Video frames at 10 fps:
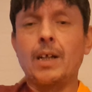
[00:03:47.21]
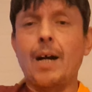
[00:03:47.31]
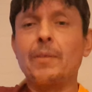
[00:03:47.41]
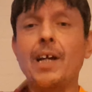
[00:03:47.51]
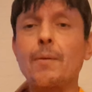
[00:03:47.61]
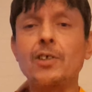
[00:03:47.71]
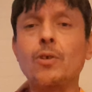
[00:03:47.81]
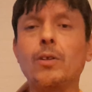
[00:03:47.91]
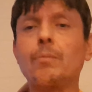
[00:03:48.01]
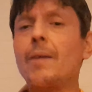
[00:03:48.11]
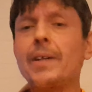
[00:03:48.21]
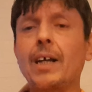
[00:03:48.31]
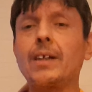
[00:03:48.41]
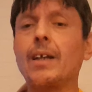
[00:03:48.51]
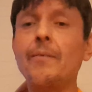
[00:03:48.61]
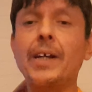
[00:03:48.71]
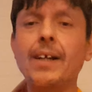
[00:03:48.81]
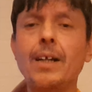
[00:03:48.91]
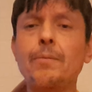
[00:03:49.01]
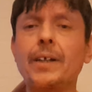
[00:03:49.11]
Ama yabancı oldum hemen alıyorlar
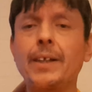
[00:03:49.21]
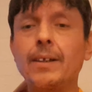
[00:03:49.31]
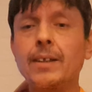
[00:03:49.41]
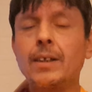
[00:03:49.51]
veriyorlar parayı.